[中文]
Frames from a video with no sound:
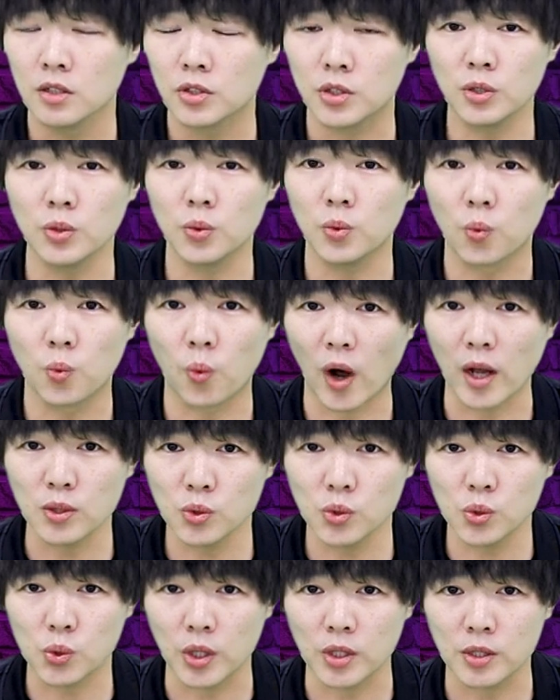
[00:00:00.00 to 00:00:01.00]
是
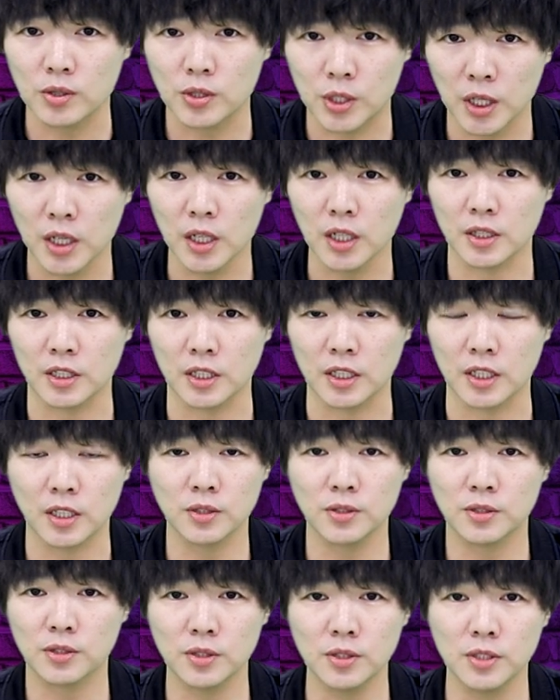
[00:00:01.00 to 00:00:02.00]
完全彻底
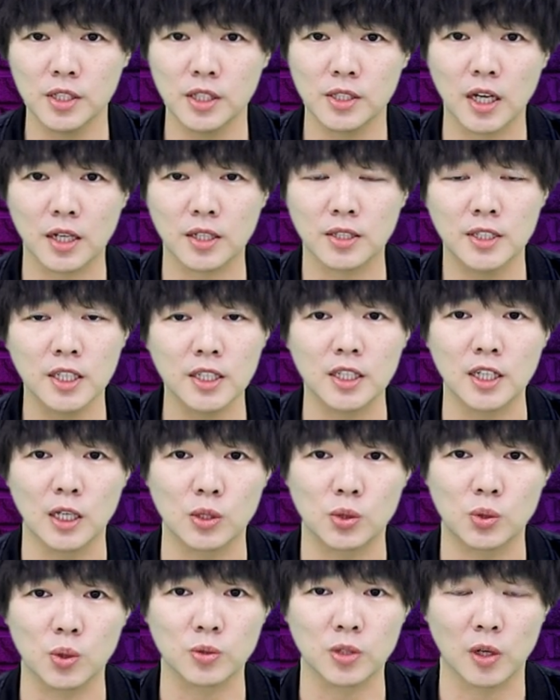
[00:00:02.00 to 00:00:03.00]
跟世界上任
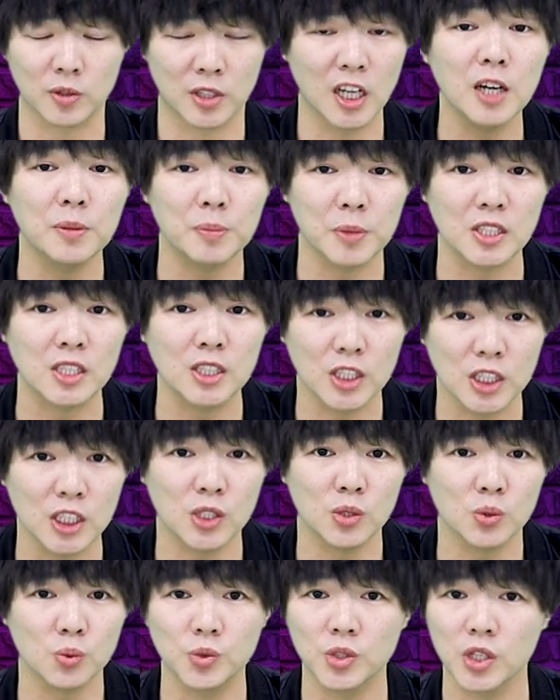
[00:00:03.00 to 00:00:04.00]
何宗教，特别是
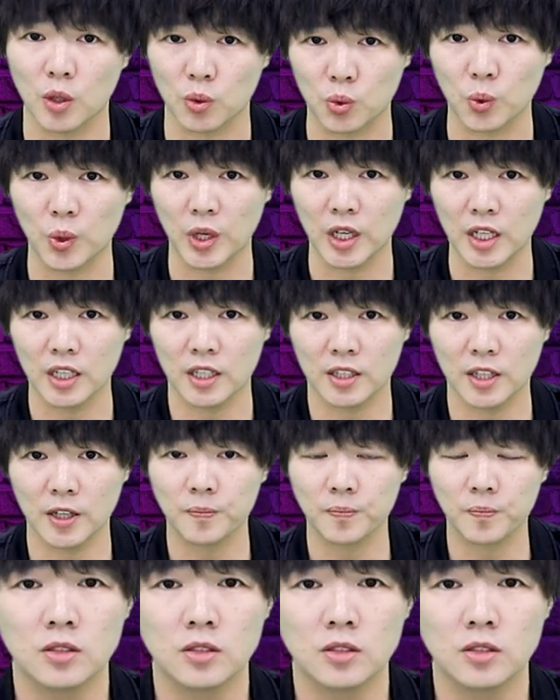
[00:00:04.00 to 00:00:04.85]
基督教对立的。